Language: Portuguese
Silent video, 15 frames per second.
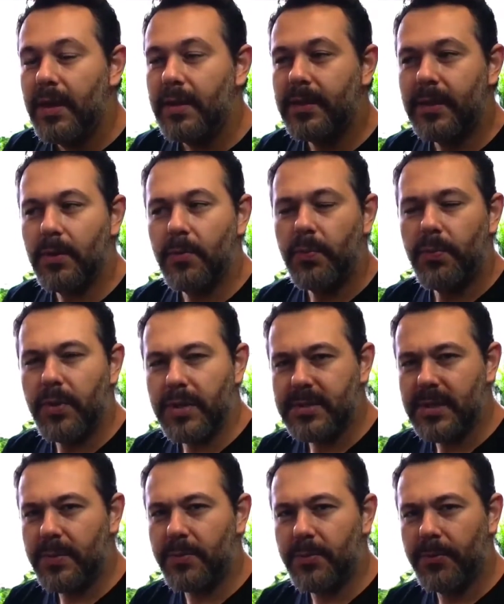Então, por
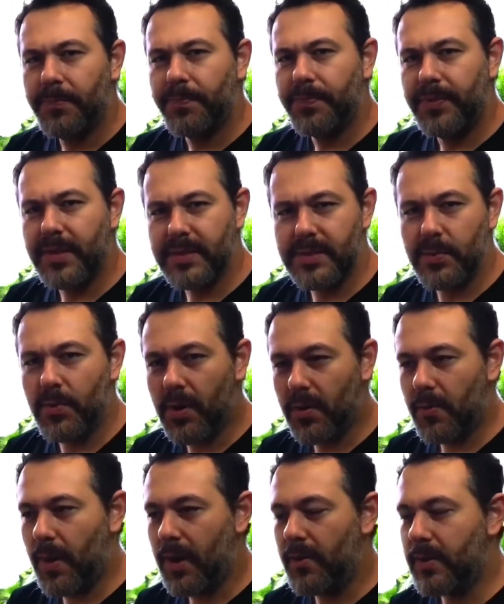exemplo, nesse meu
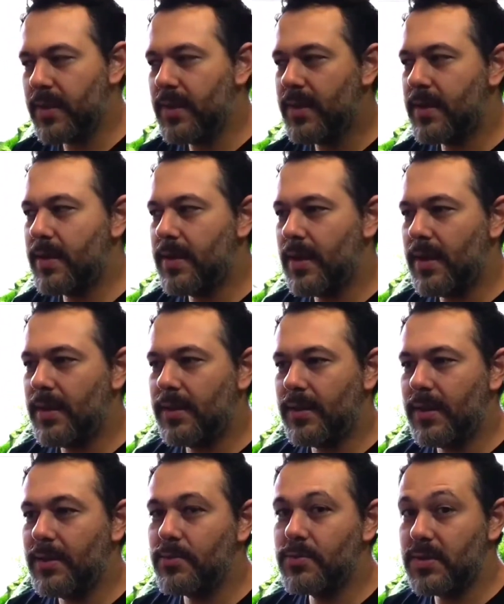aquário aqui, que ele
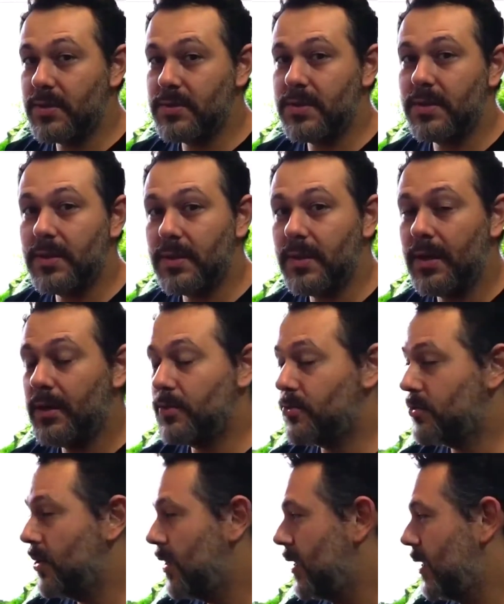tem 270
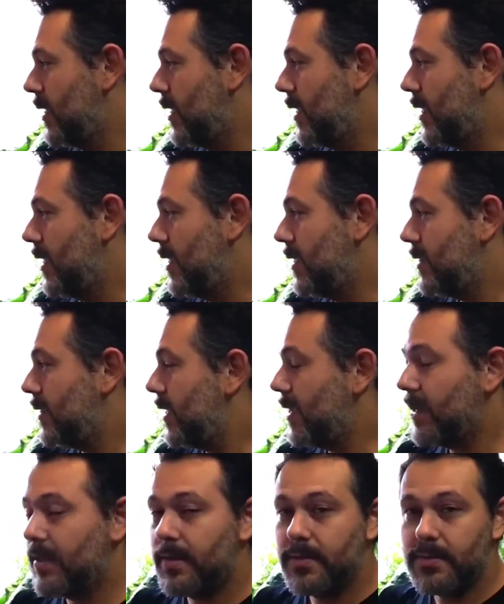litros, ele
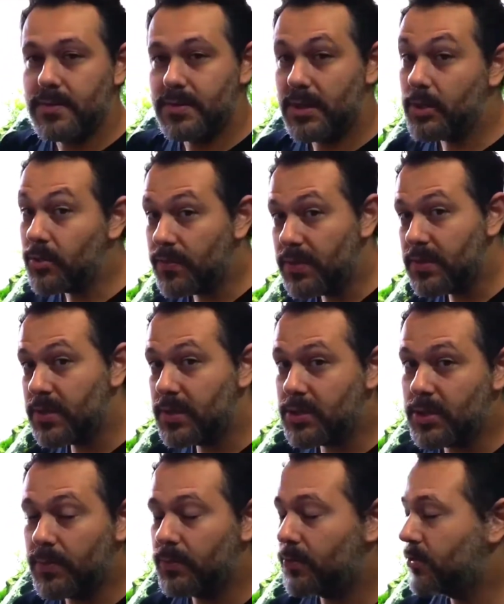tem 120
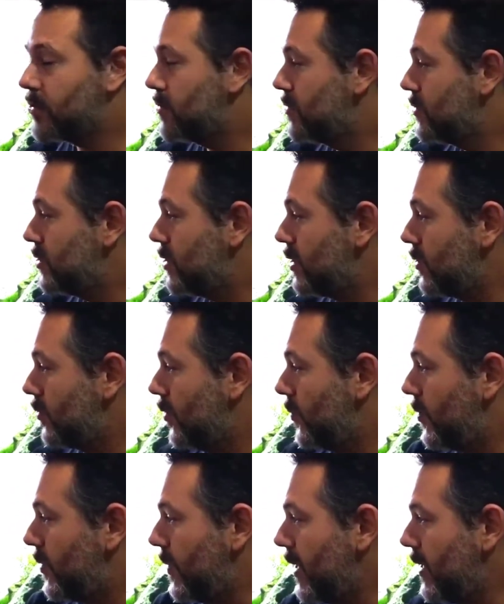centímetros de
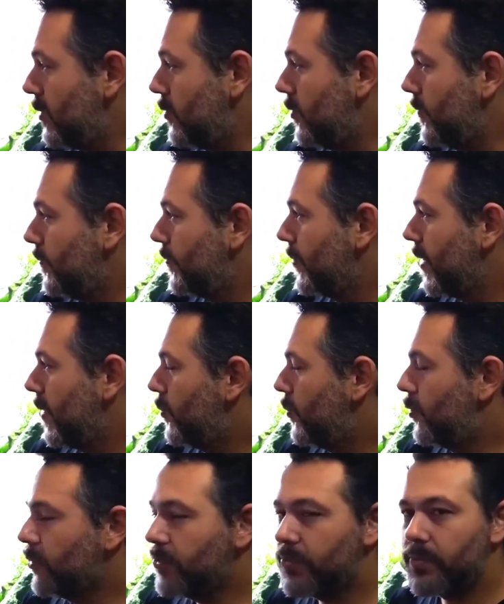comprimento
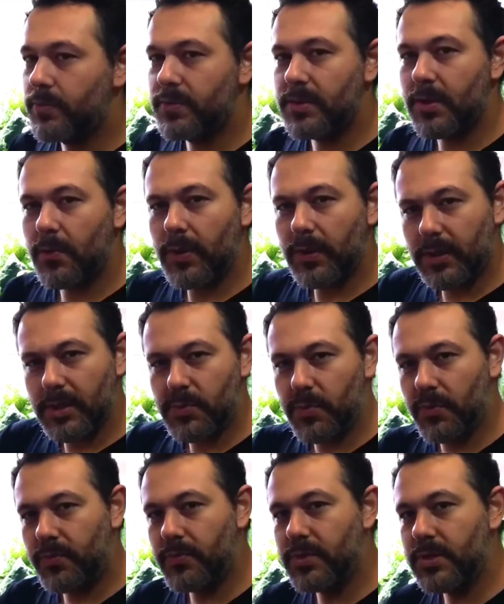por 50 de
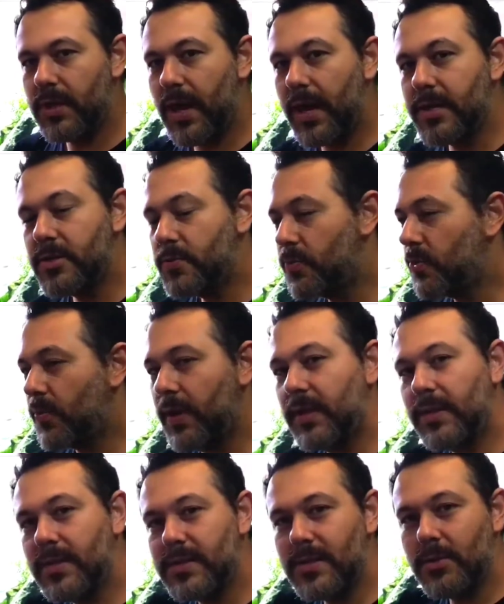profundidade por
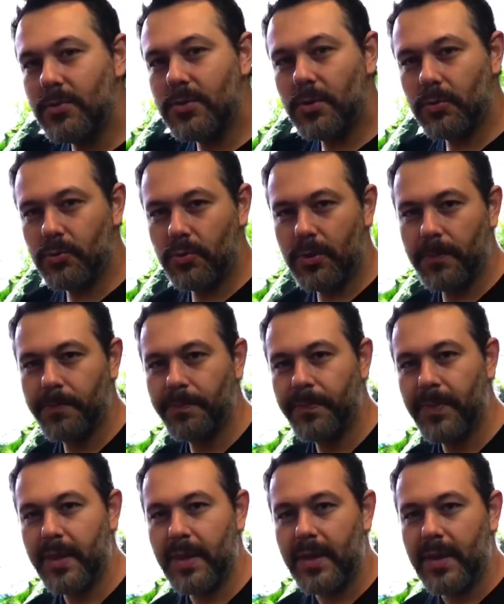45 de altura.
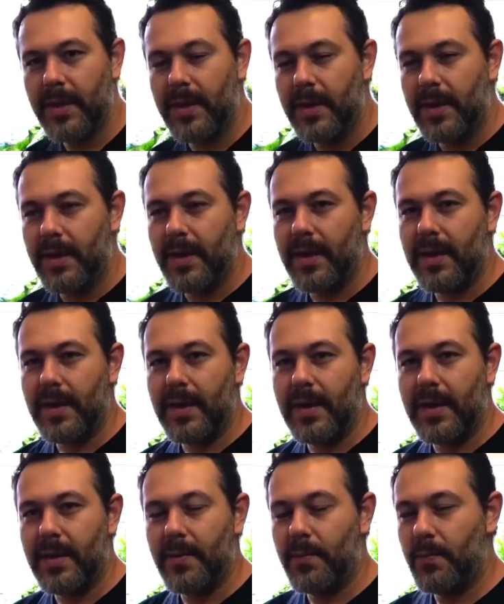
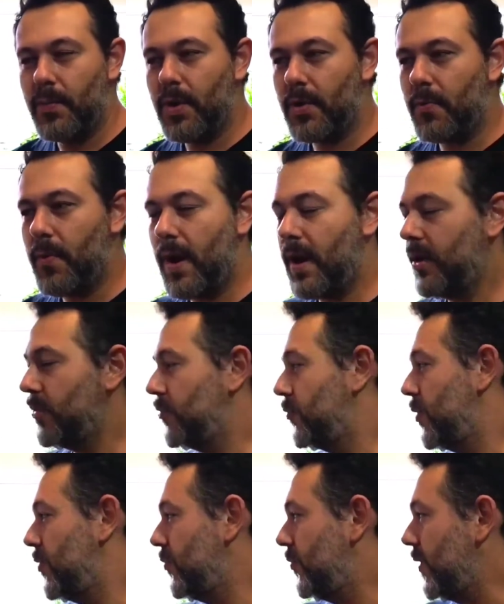É, meu aquário
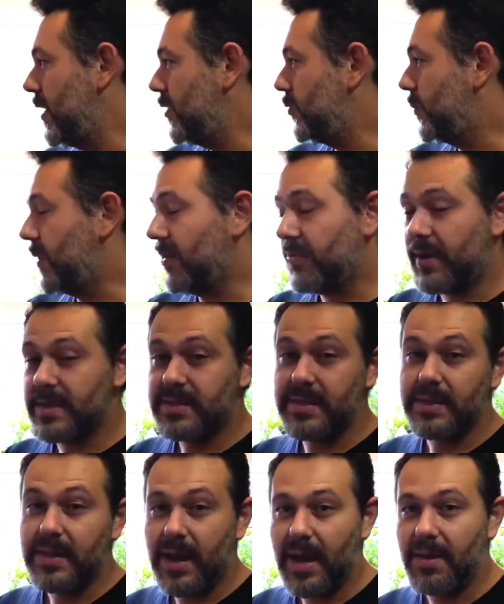foi feito para ficar sem
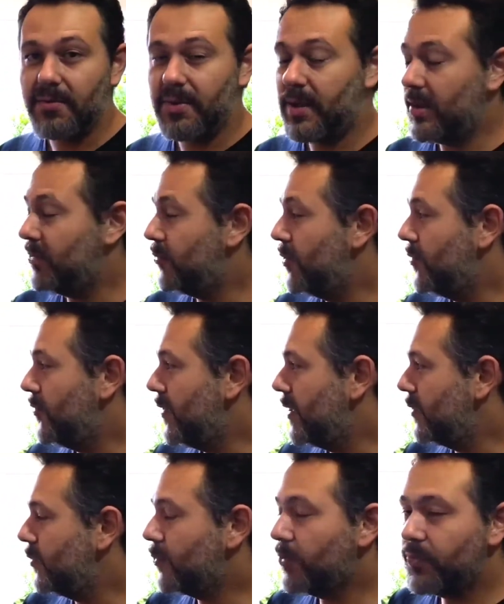trava, ele foi
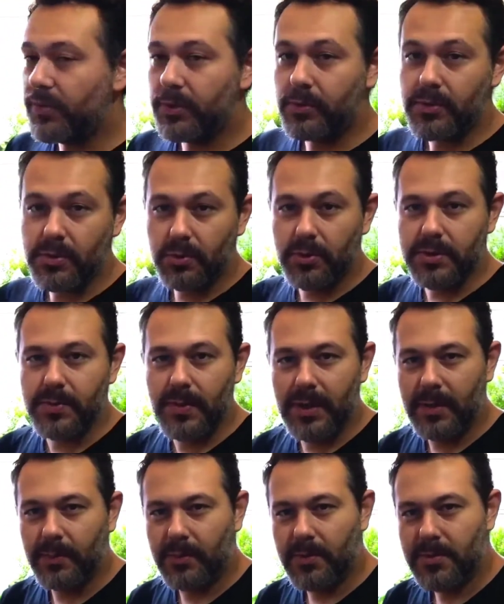feito com vidro de 12
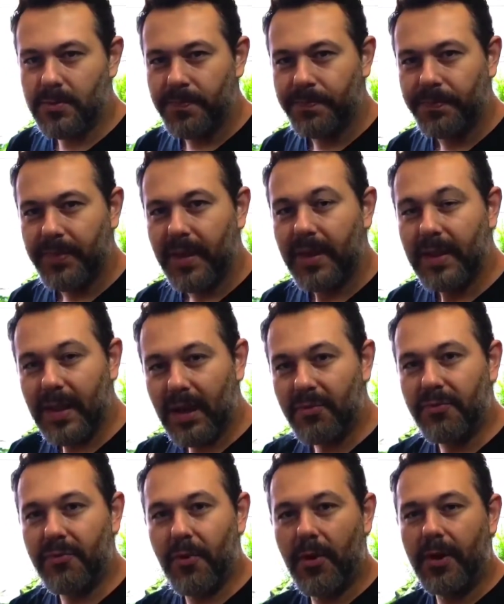milímetros. Lá
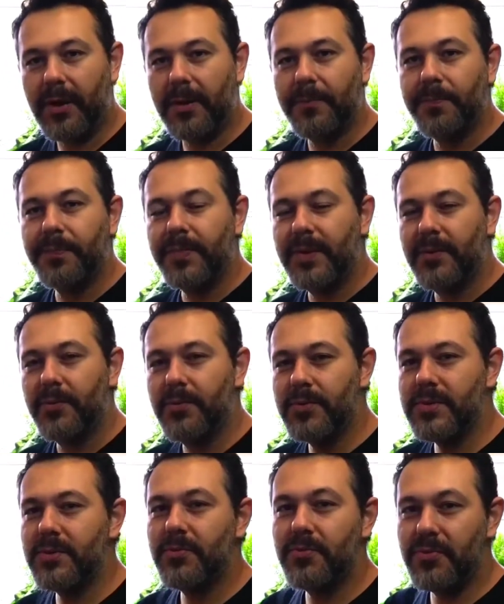fora
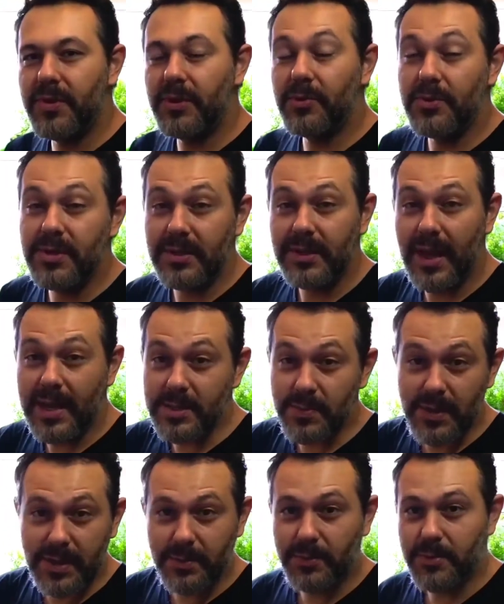usam vidro de 10
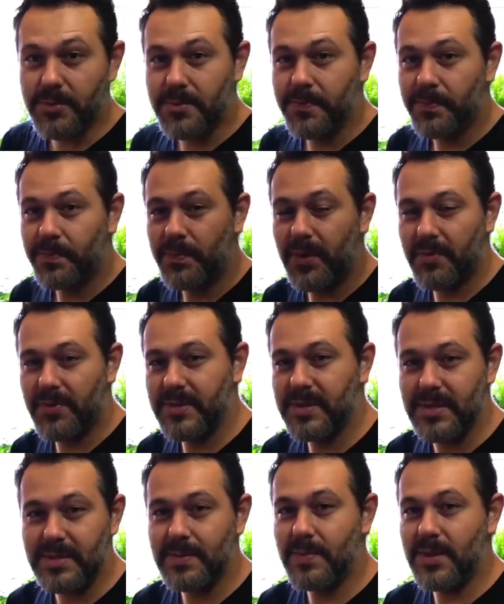milímetros para
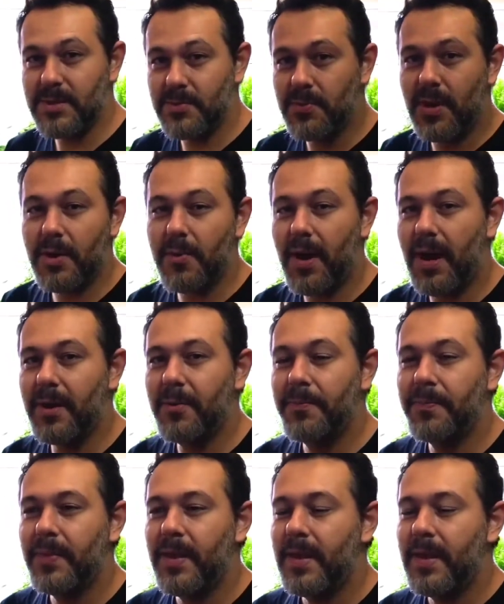fazer esse mesmo aquário.